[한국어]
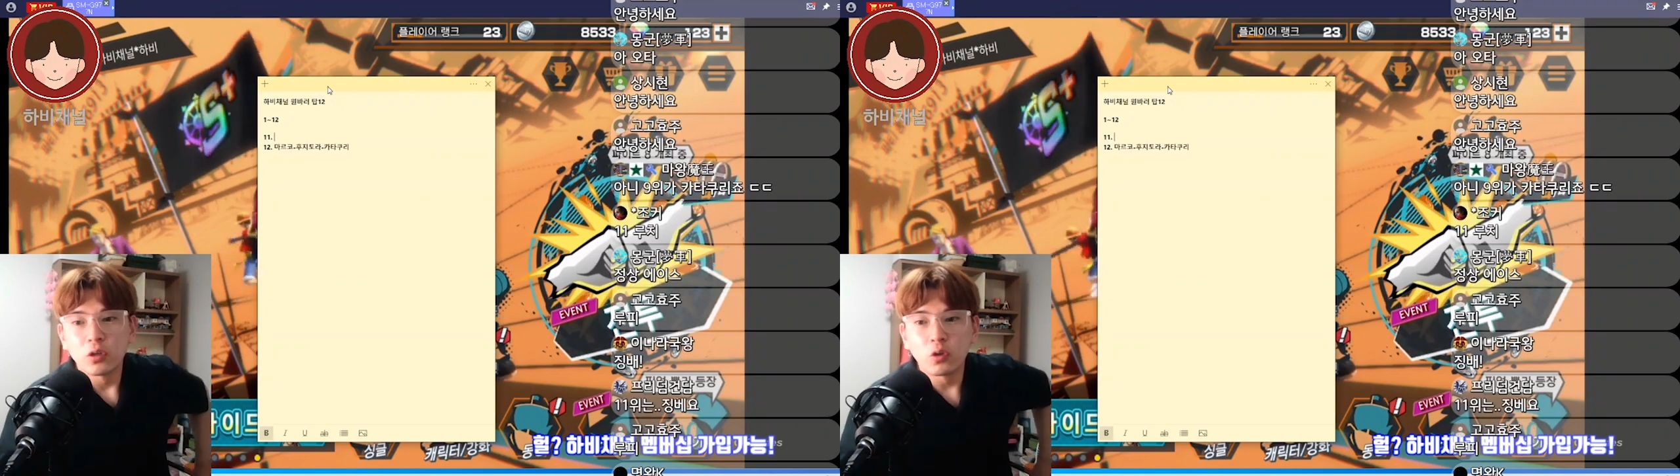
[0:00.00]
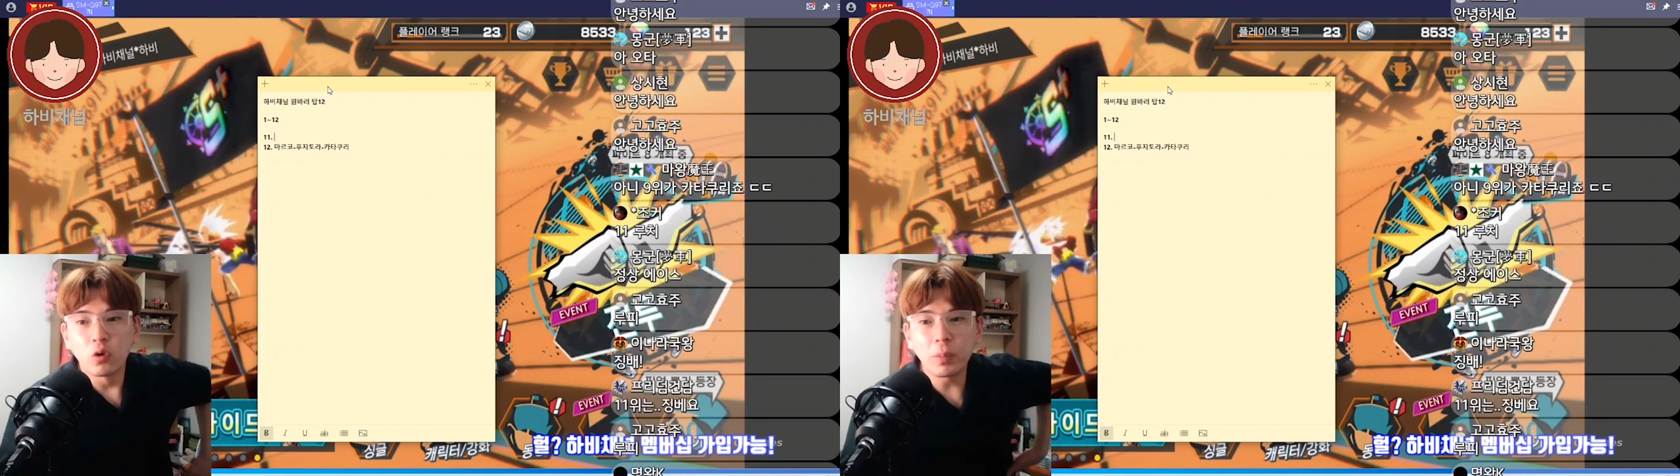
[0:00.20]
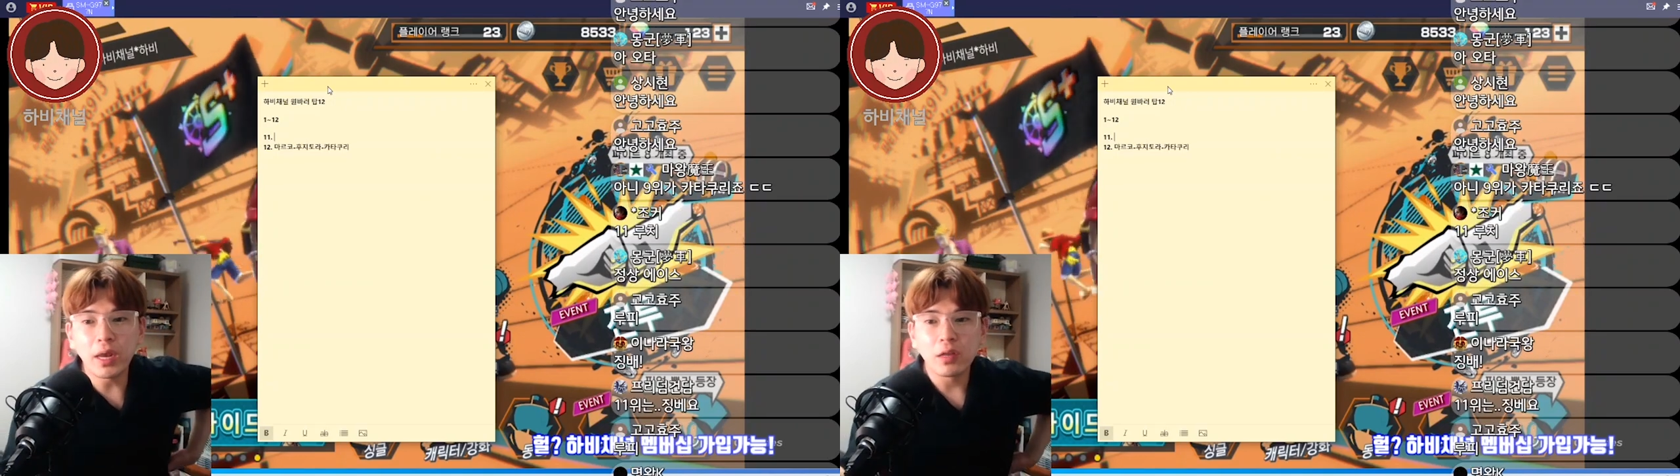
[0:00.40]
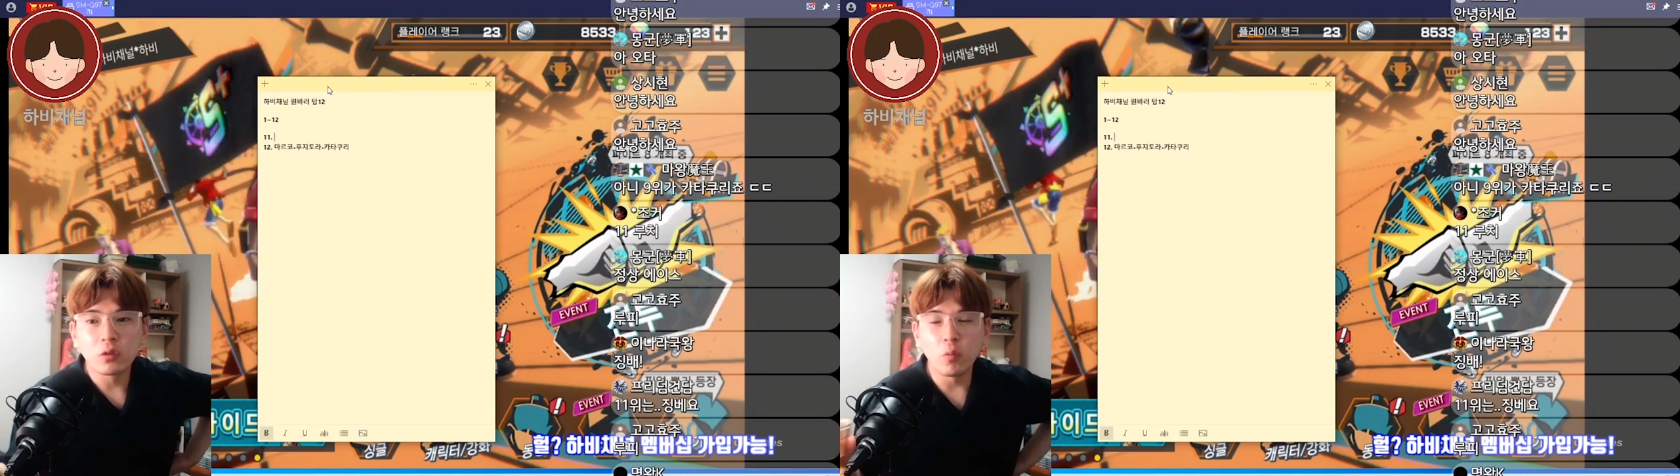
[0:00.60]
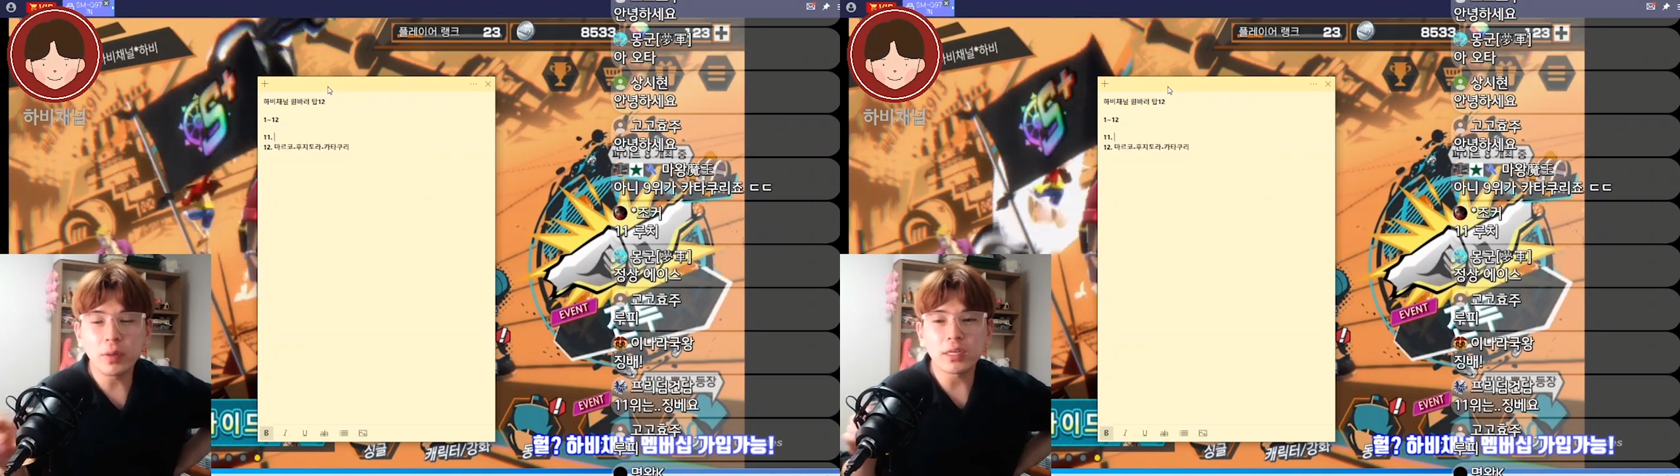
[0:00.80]
도피
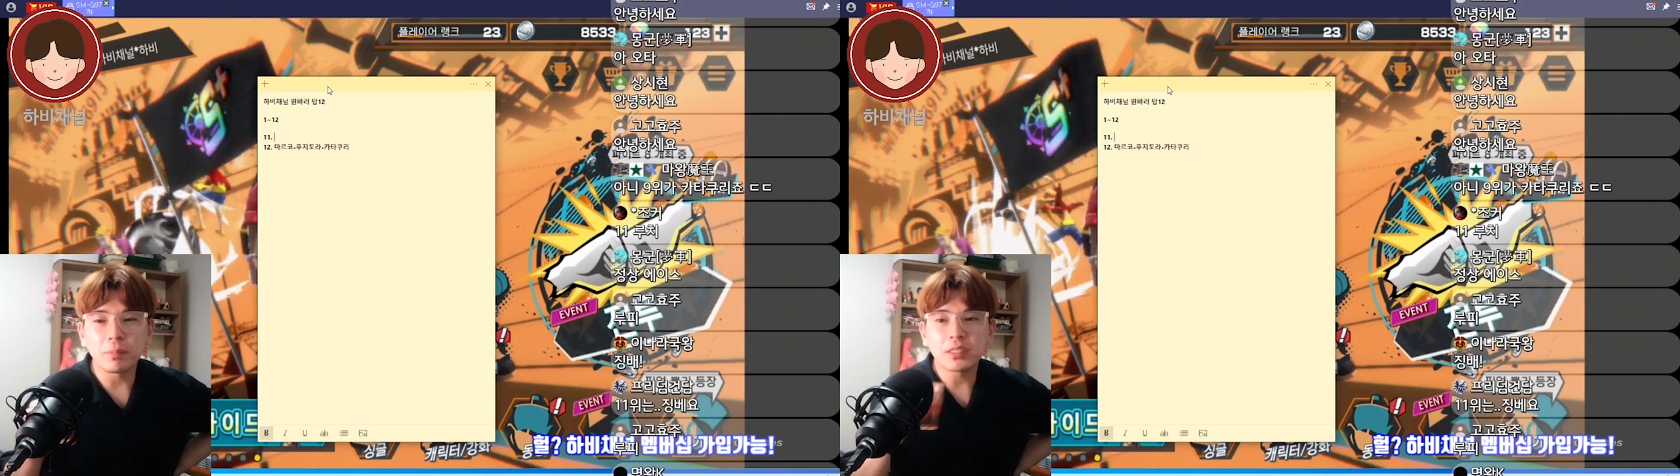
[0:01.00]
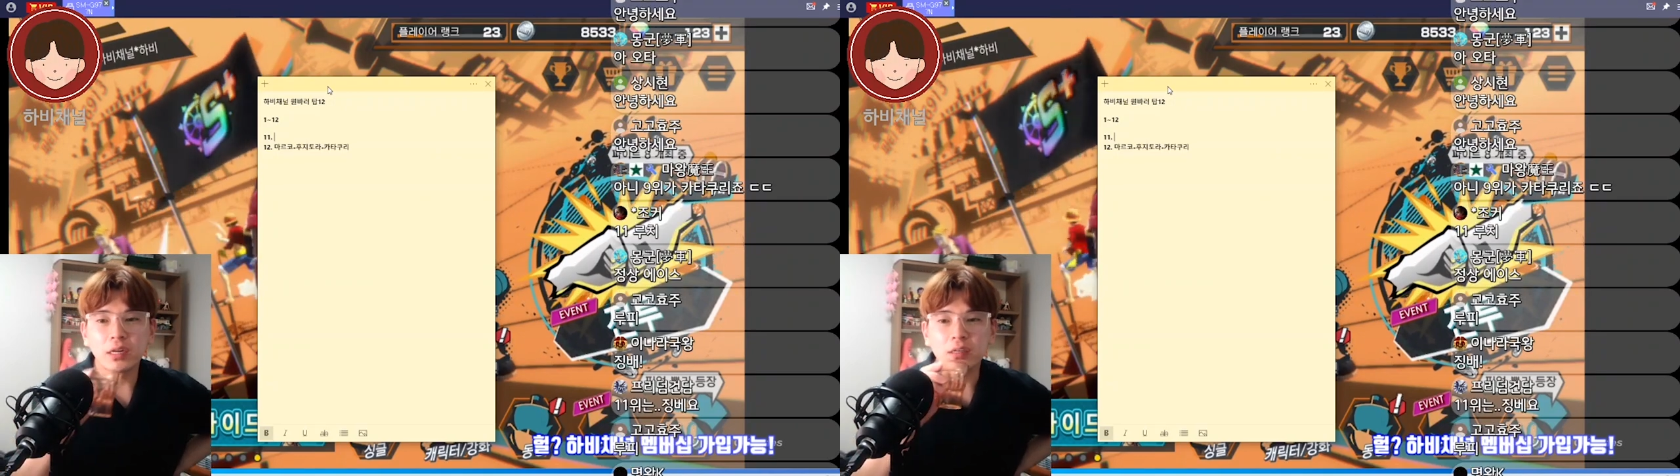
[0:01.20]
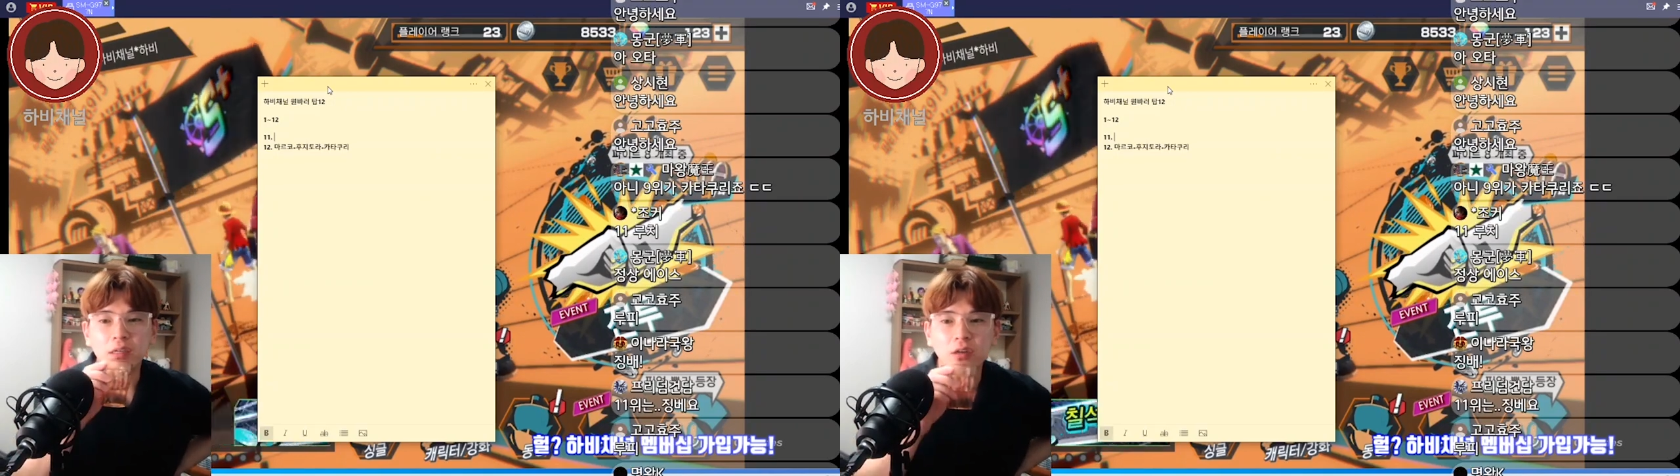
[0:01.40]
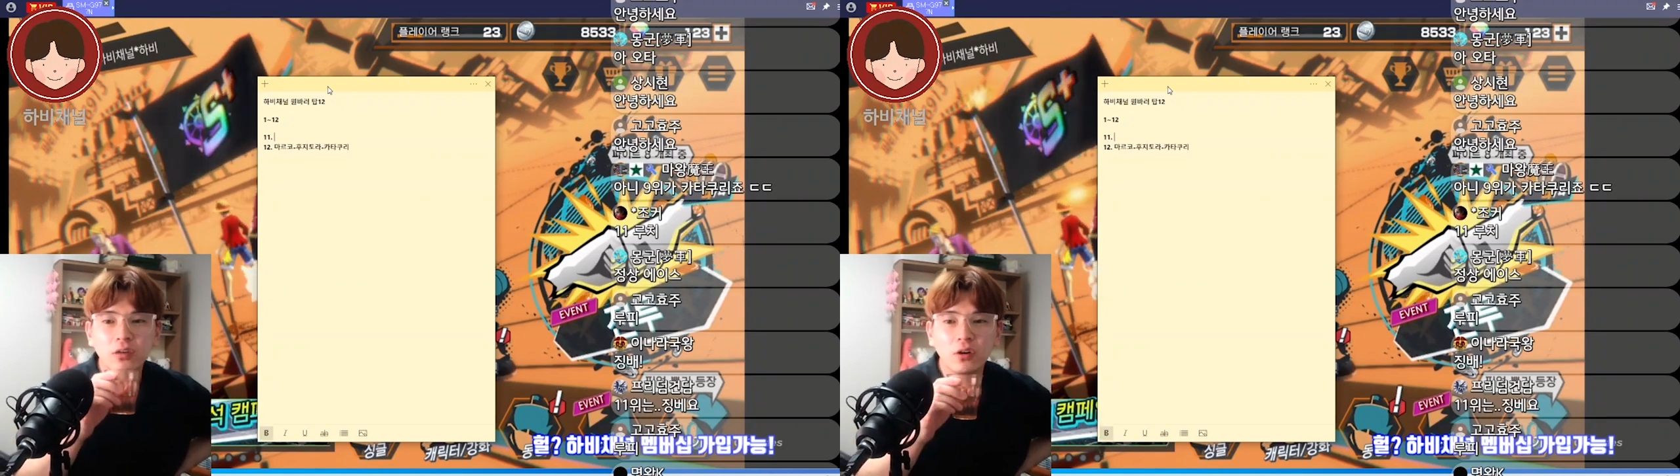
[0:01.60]
도피 잡히지 않을까요?